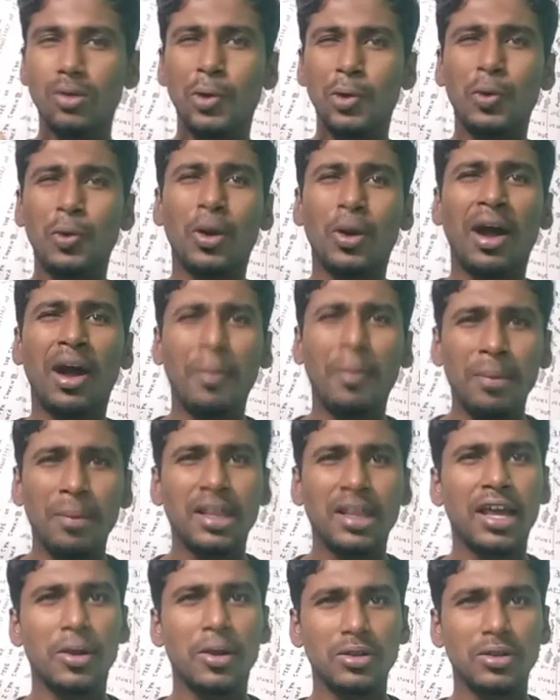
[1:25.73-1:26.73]
ஒரு
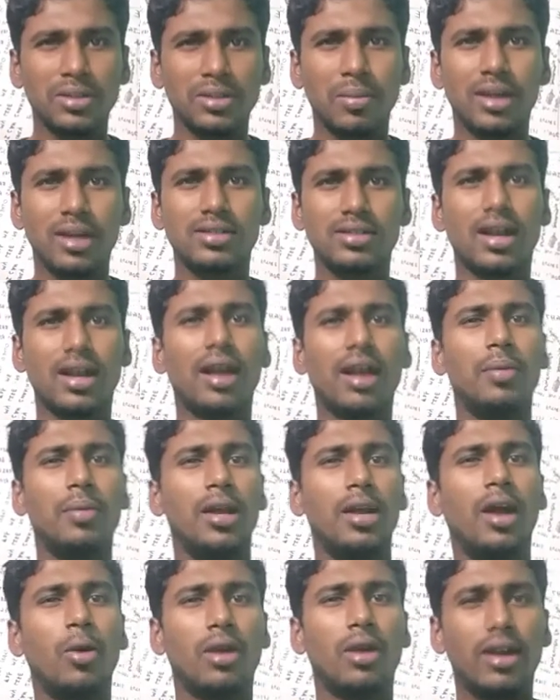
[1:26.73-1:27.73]
ஐம்பதாயிரம் ரூபா சம்பாதிச்சாங்க
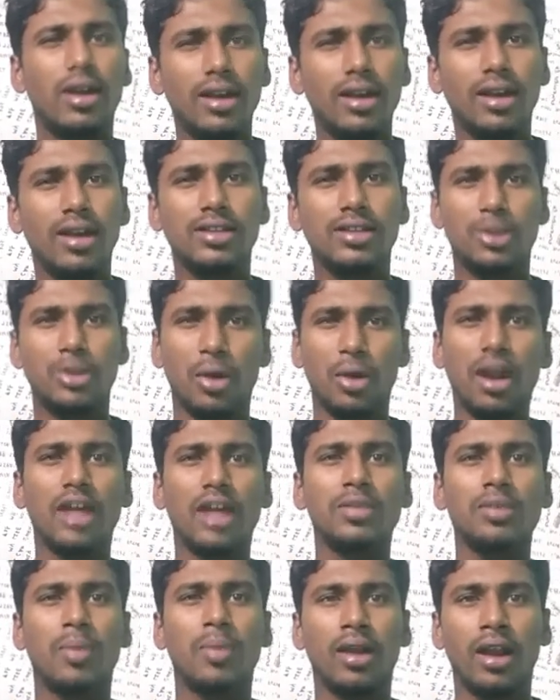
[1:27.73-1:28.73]
அப்படின்னா ஒரு ரெண்டு லட்ச ரூபா
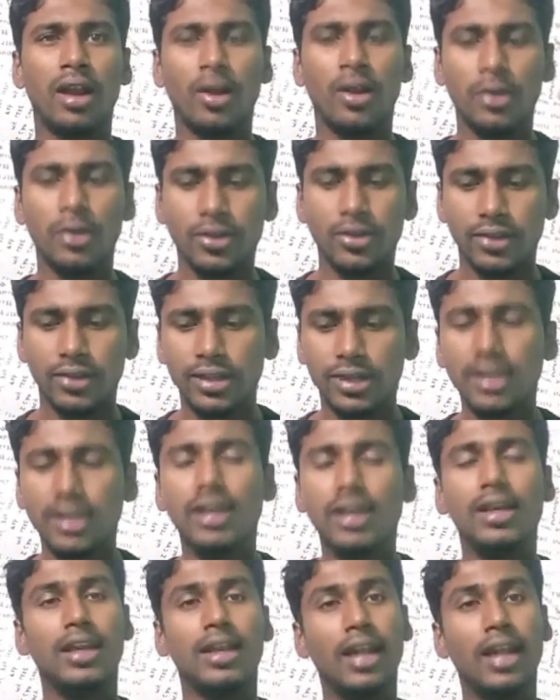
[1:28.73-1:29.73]
லாஸ் பண்ற அளவுக்கு வந்து
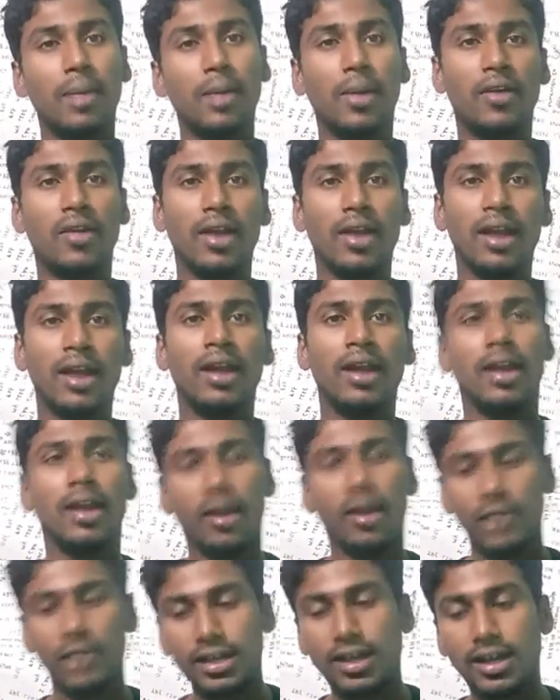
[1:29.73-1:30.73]
இல்ல பரவாயில்ல
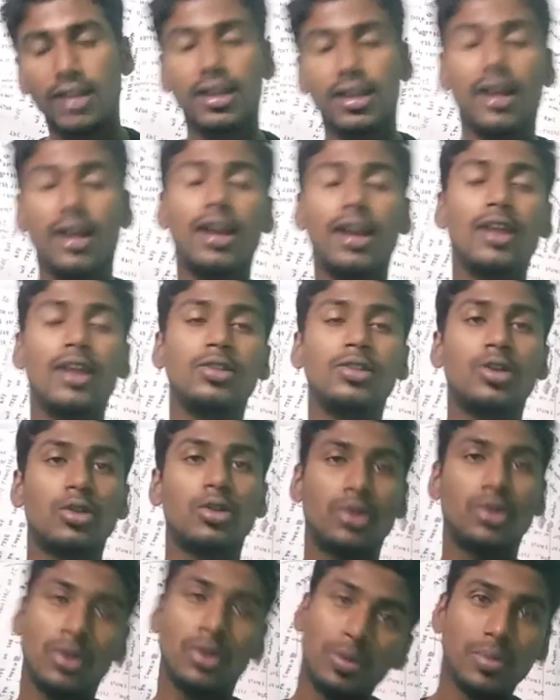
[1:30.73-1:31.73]
விட்ட அந்த ரெண்டு
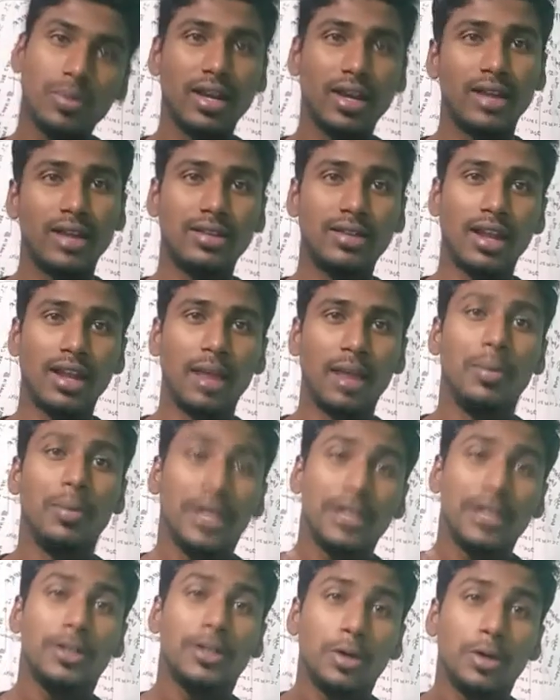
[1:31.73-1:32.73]
லட்சத்தையும் எடுத்துடலாம்
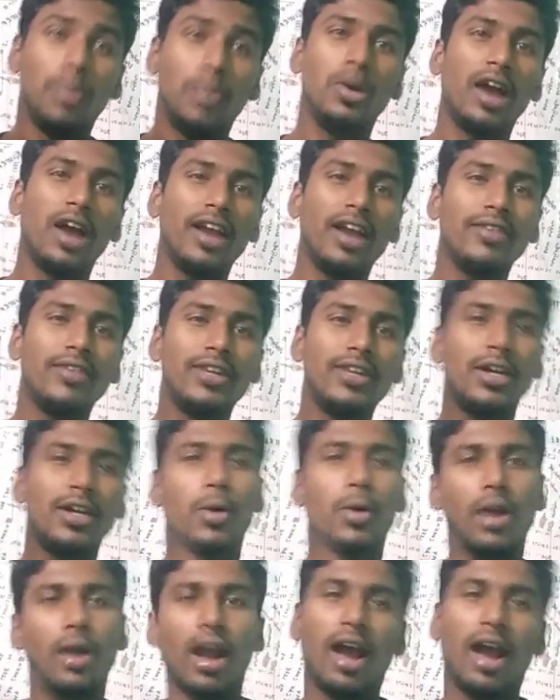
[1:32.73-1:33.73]
இதுக்கு முன்னாடி விட்ட
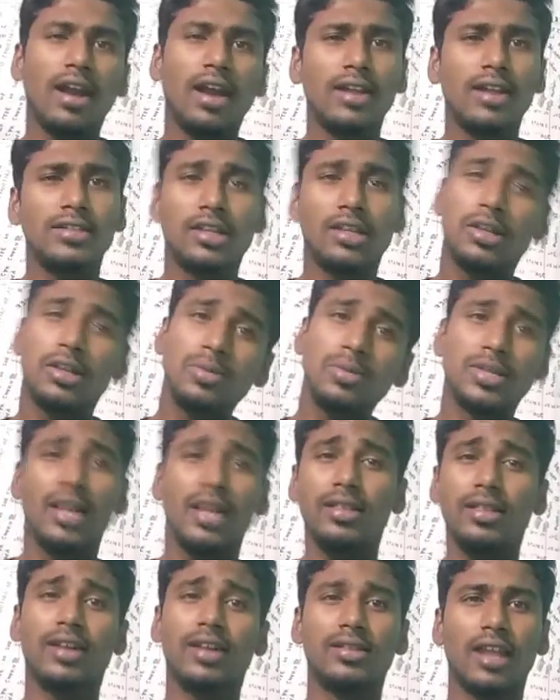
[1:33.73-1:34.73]
ஒரு நாலு லட்சத்தையும்
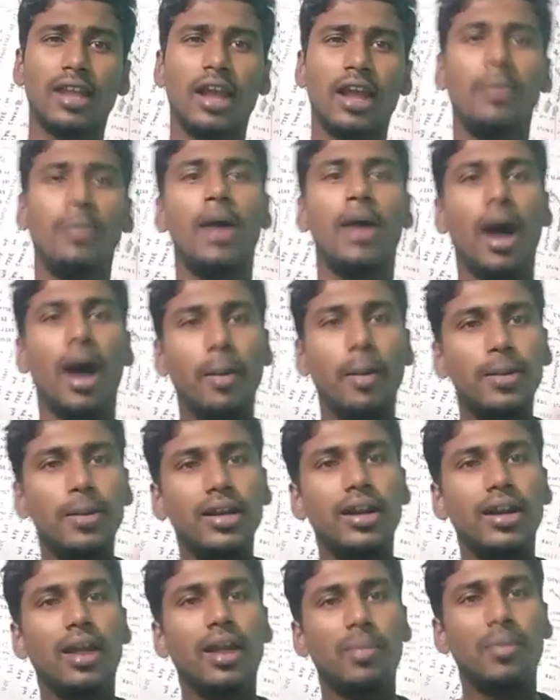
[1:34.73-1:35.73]
சேர்த்து எடுத்துடலாம்
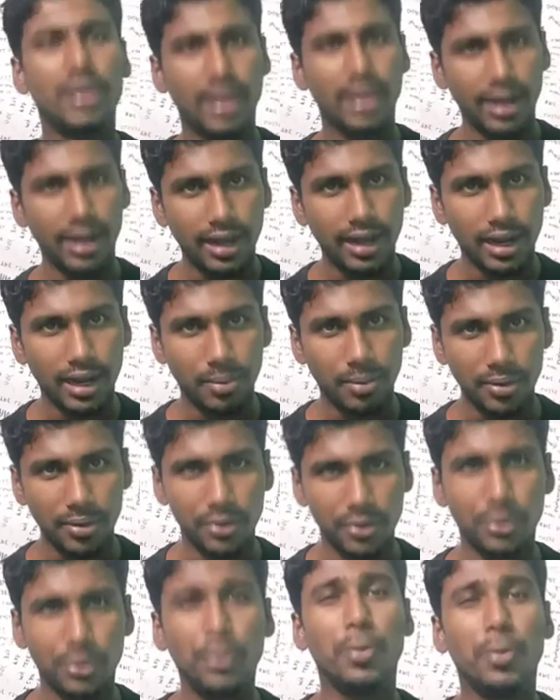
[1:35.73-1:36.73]
அப்படின்ற நம்பிக்கையில நிறைய பேர்
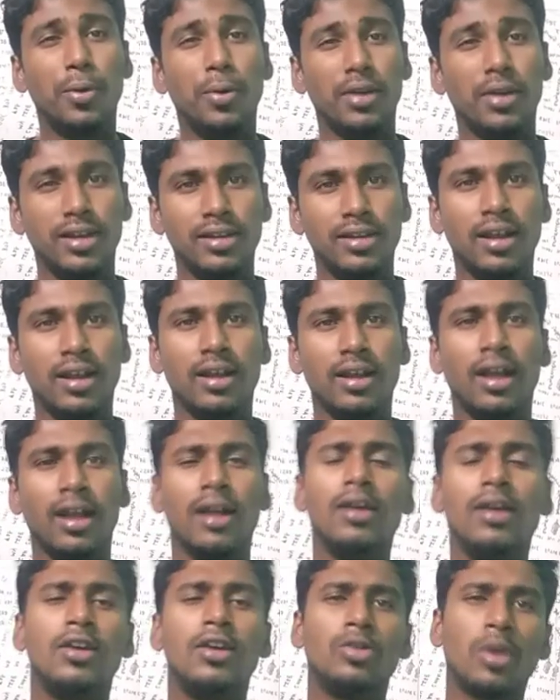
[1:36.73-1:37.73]
வந்து ஓடிக்கிட்டு தான் இருக்காங்க
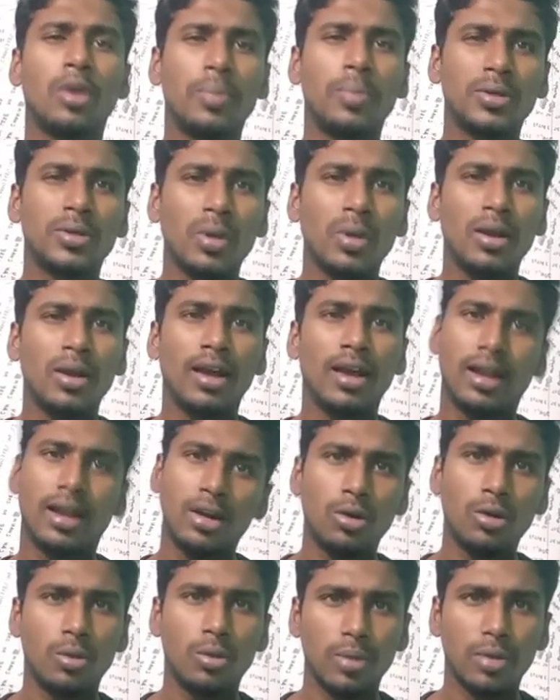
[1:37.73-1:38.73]
ஸோ இப்போ சொல்லுங்க
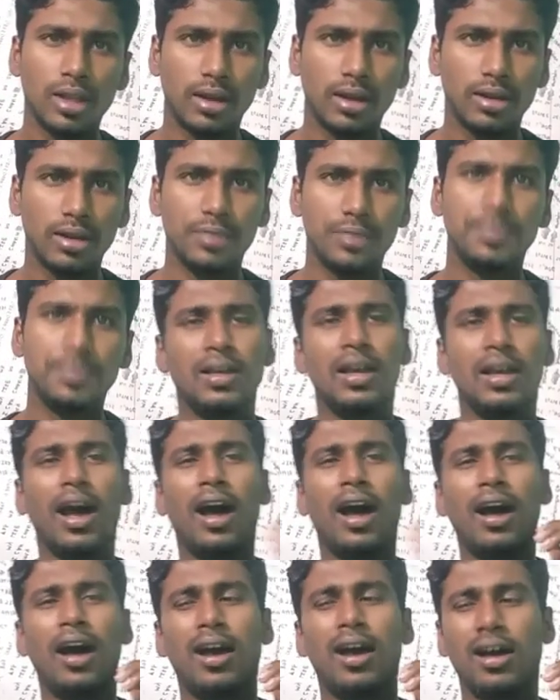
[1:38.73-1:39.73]
ரெண்டும் உண்மைதானே
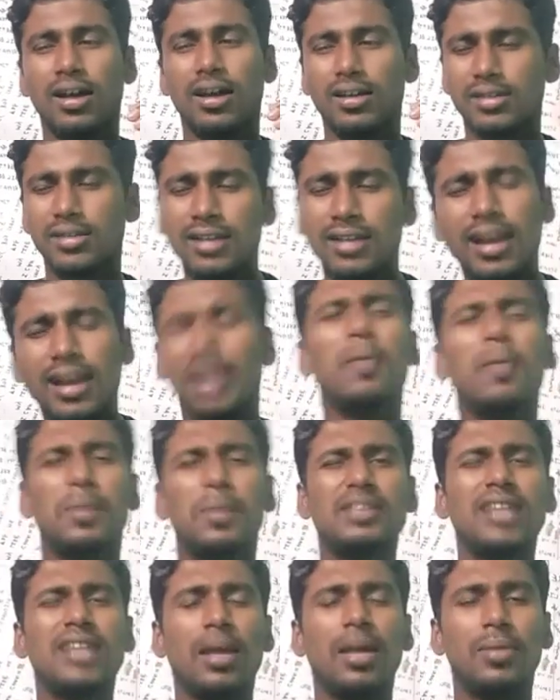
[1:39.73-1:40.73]
தானே இதுல என்ன
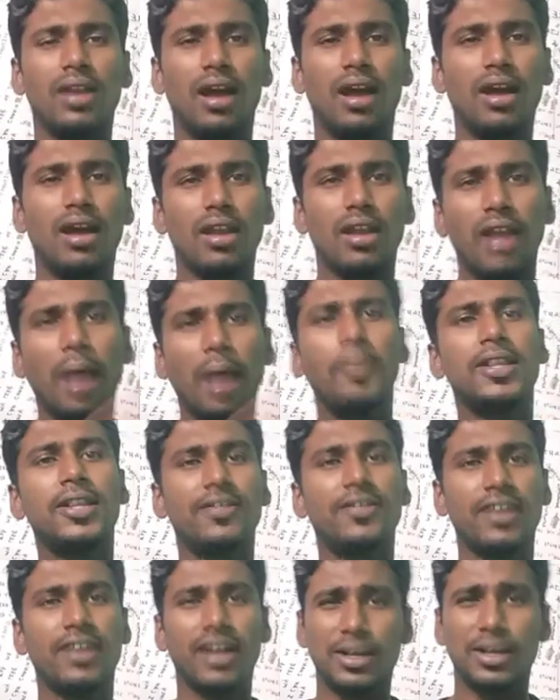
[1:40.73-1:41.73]
பிரச்சனை அப்படின்னா
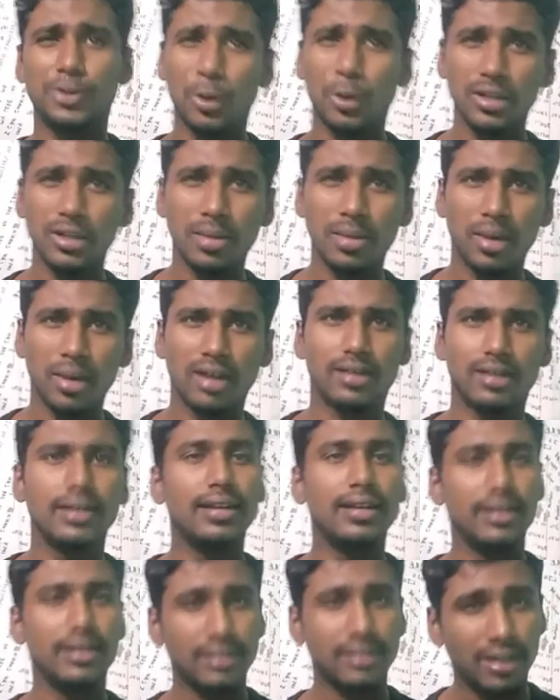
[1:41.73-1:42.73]
லாபத்தை விட நஷ்டம் அதிகமா இருக்கு
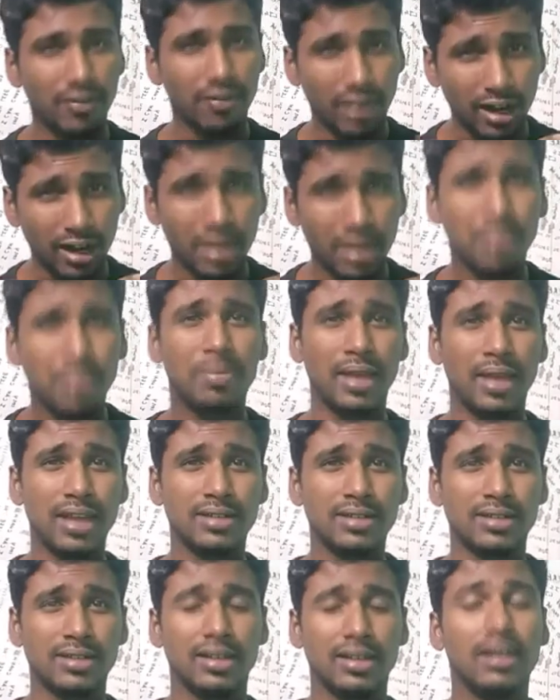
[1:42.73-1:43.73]
இதுல விளையாடுற
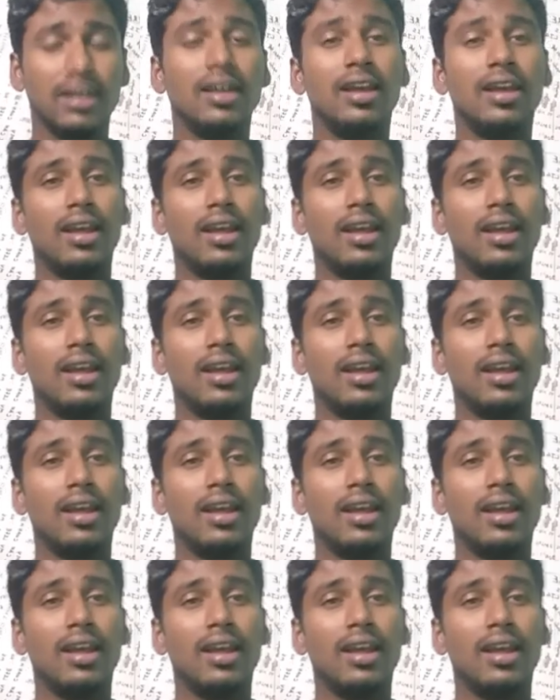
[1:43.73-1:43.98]
பிளேயர்ஸுக்கு